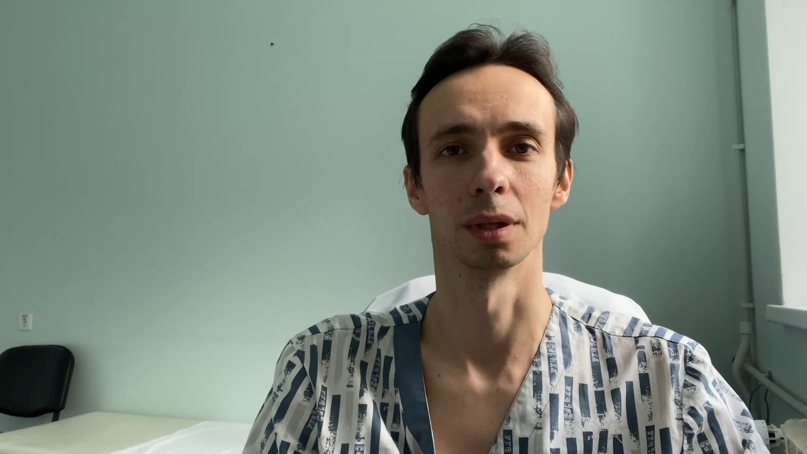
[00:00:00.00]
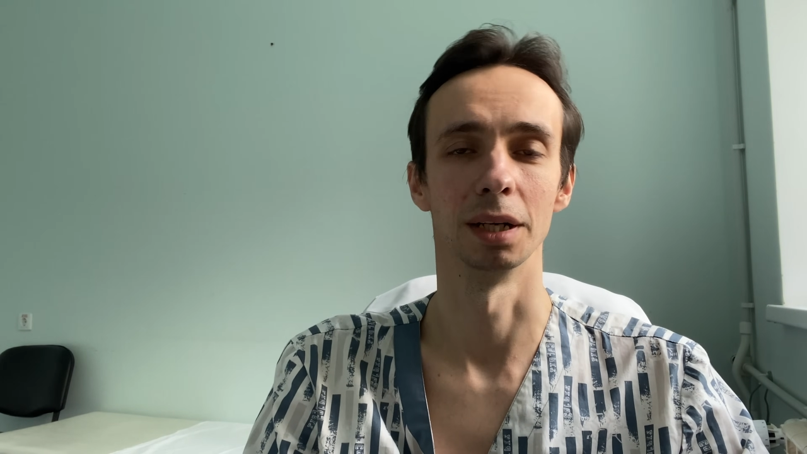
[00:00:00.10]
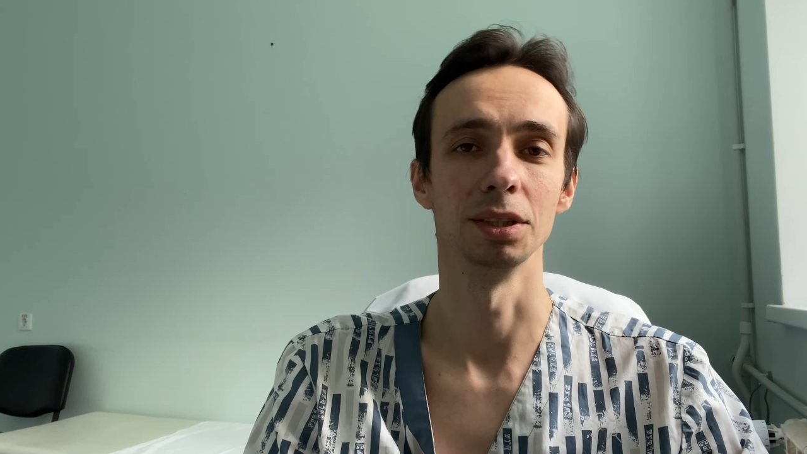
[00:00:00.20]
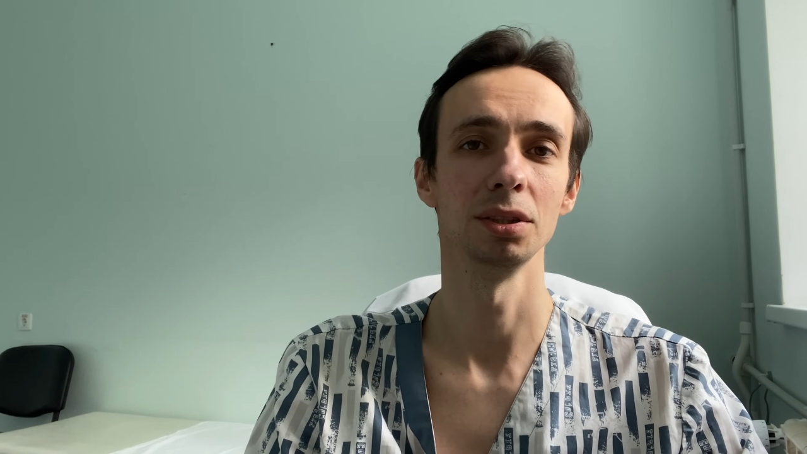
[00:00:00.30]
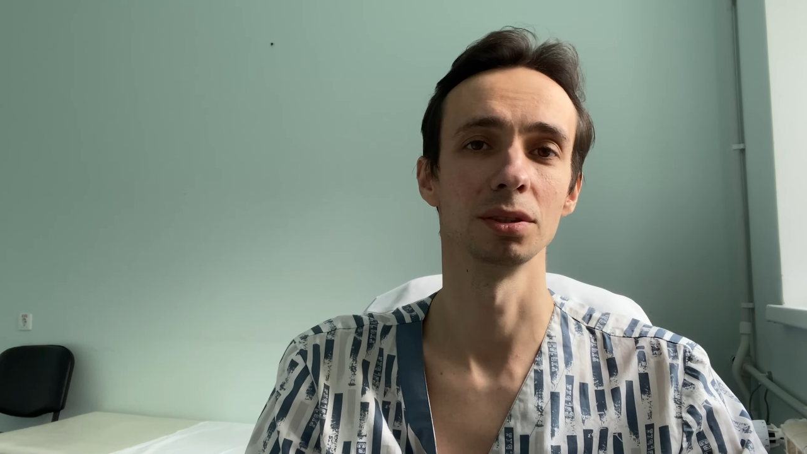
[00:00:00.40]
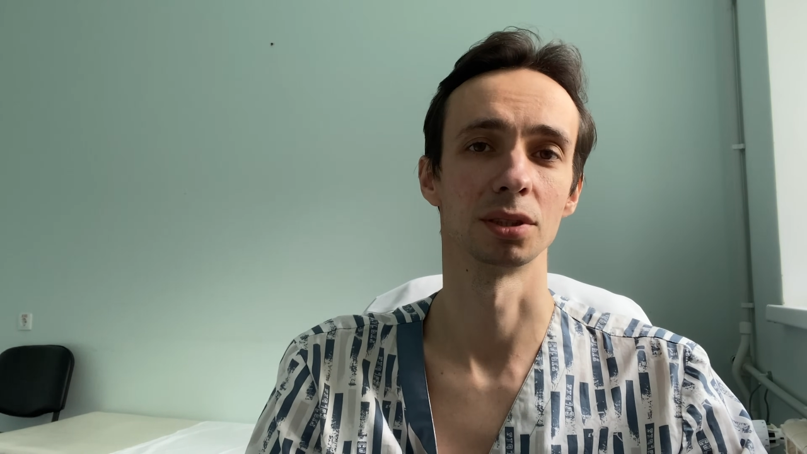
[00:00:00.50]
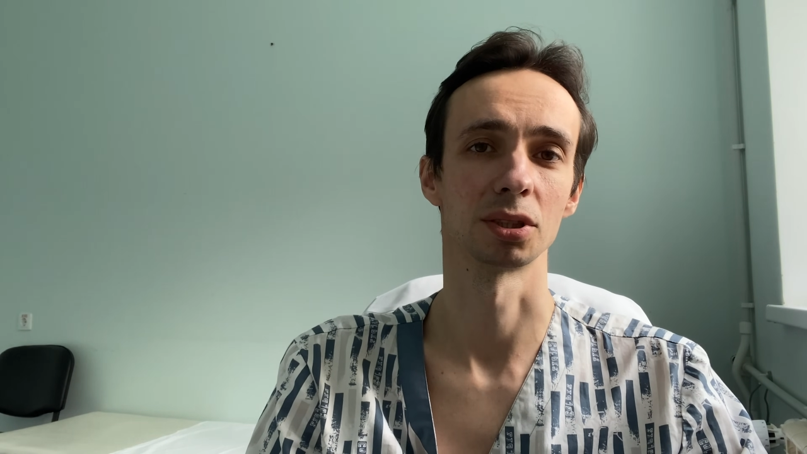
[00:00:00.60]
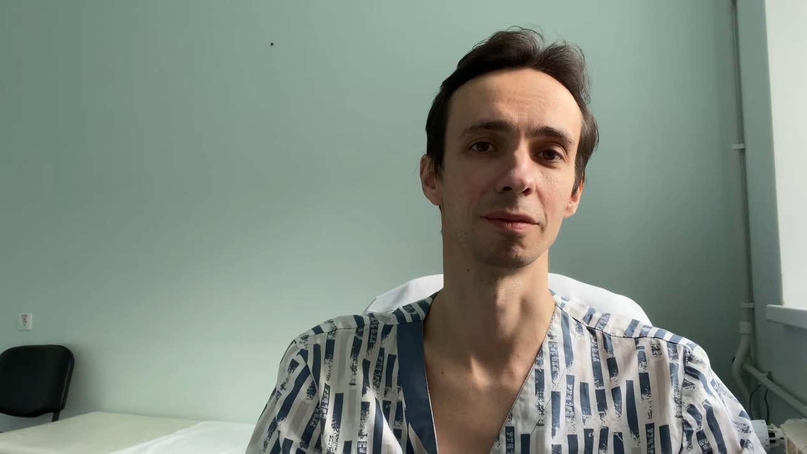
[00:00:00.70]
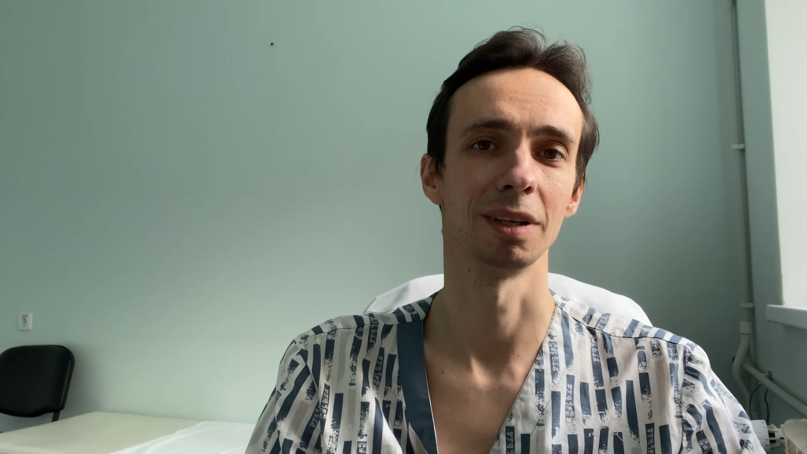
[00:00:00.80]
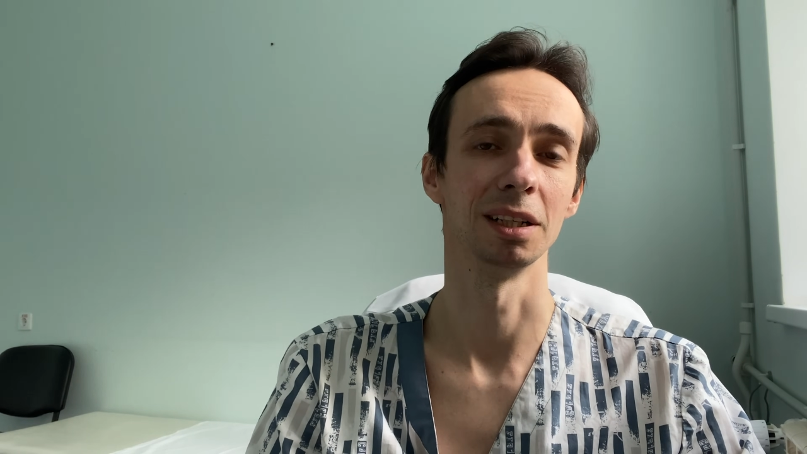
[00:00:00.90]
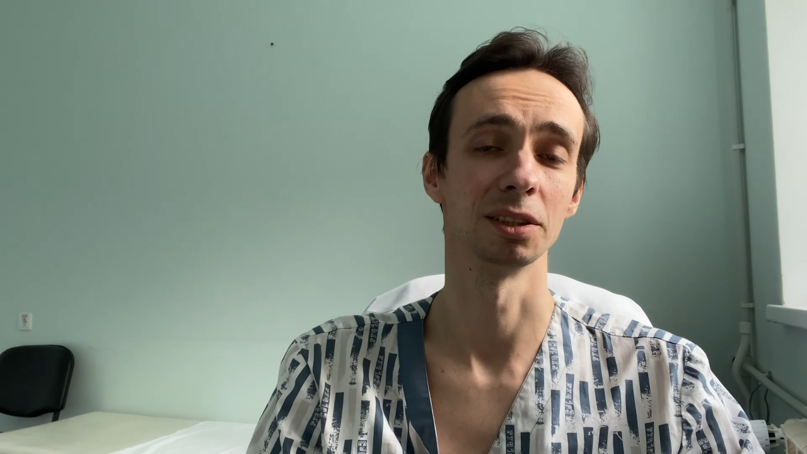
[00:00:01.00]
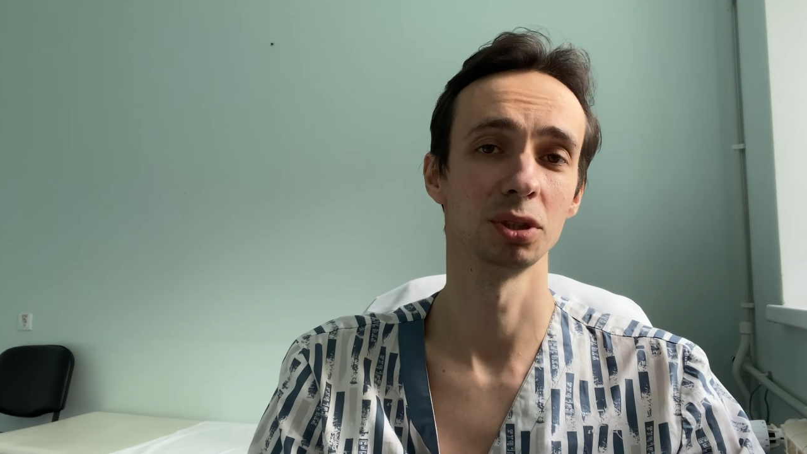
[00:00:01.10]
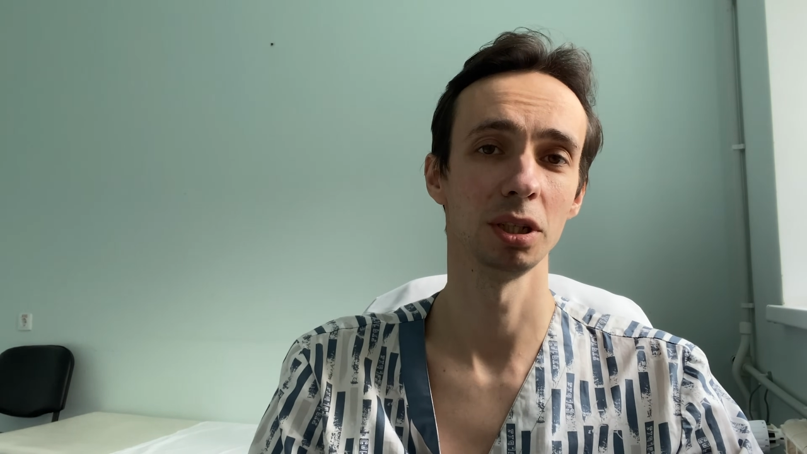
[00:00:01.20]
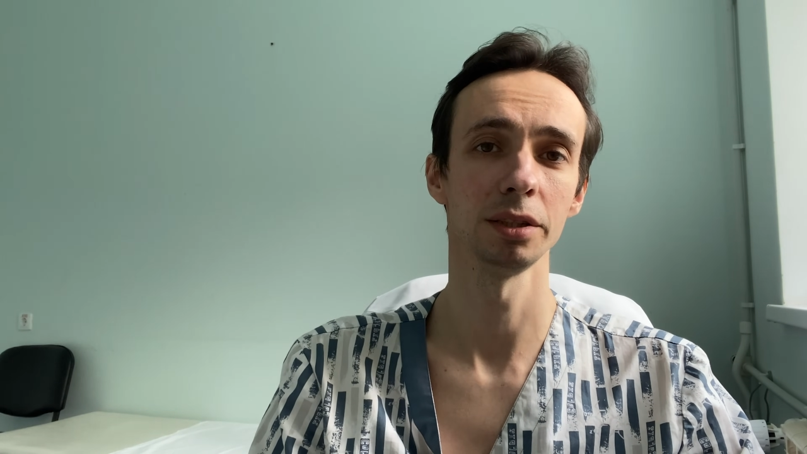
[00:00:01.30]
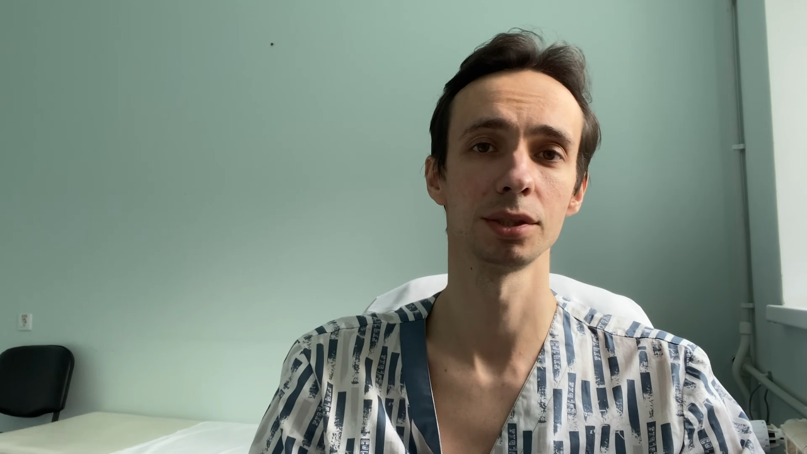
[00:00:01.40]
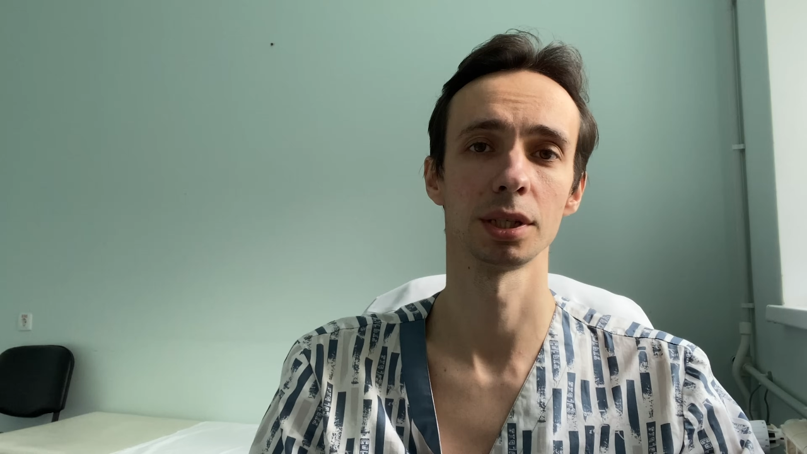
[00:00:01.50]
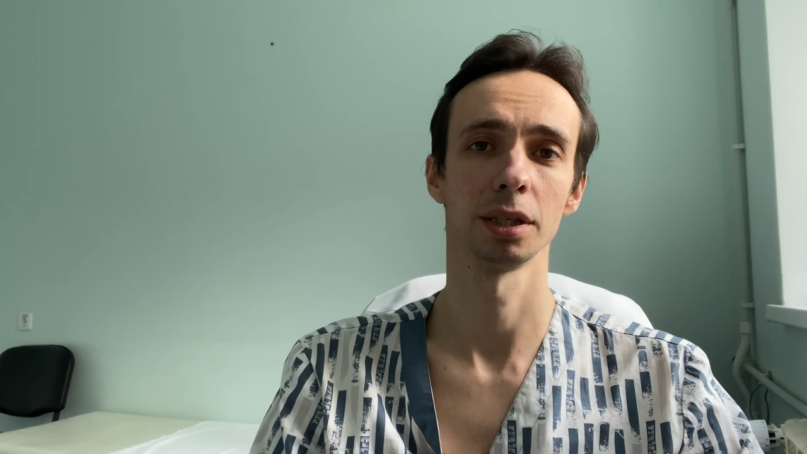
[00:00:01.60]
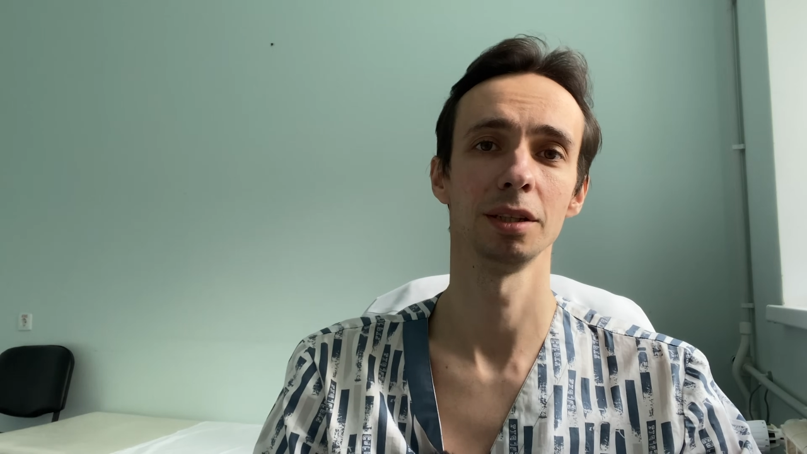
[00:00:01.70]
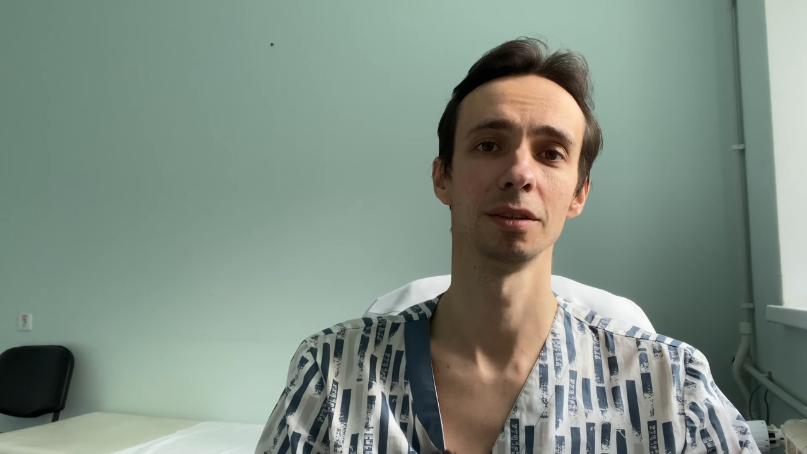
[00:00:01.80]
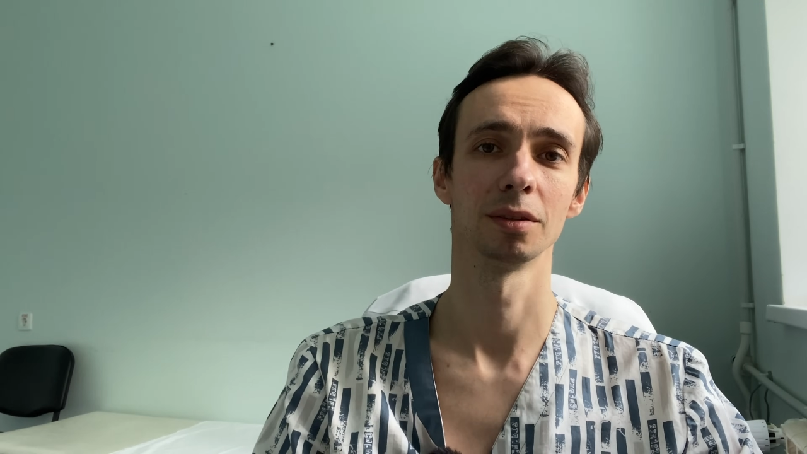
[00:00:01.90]
они заставляли их делиться
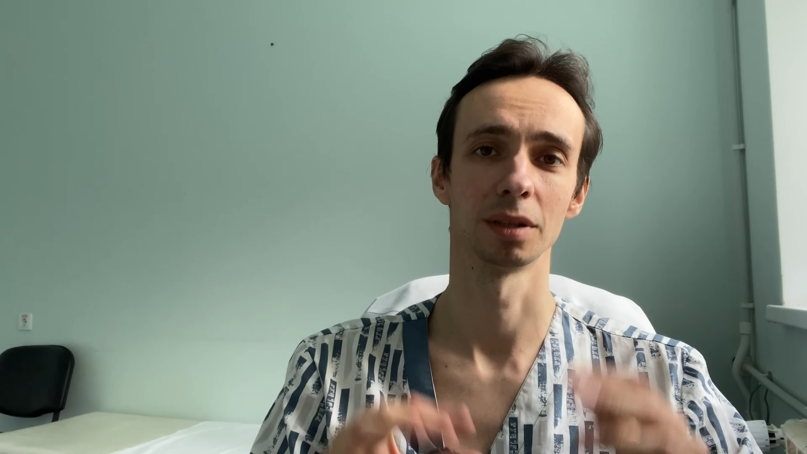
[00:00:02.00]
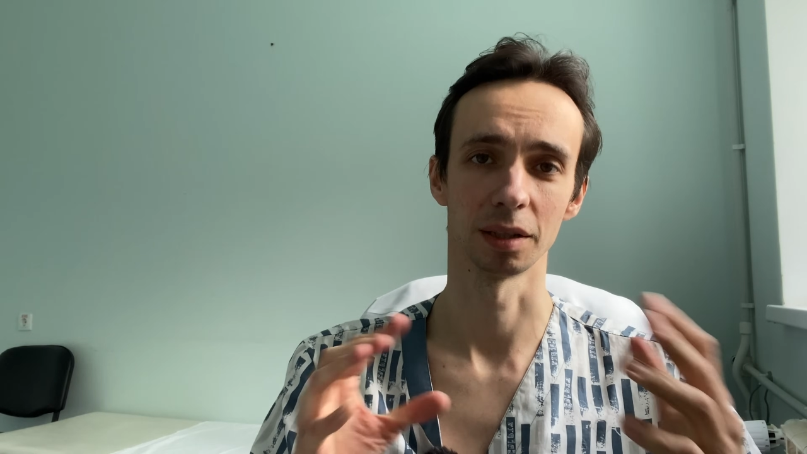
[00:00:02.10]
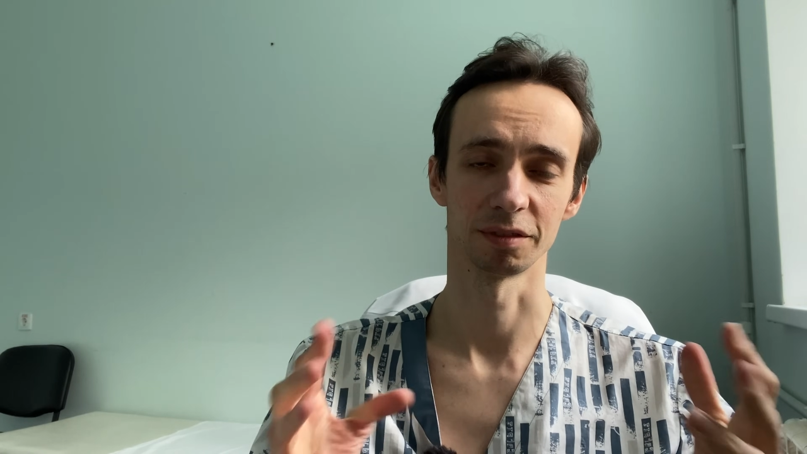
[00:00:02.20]
и